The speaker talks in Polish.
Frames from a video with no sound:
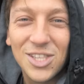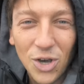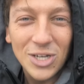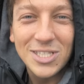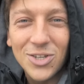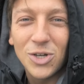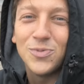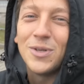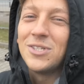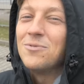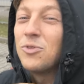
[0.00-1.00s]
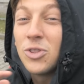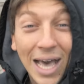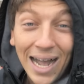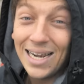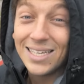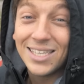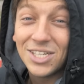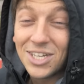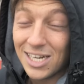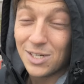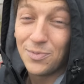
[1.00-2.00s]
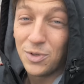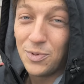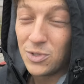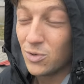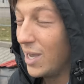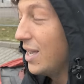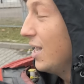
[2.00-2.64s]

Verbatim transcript: To jest coś, pod czym totalnie też ja się podpisuję.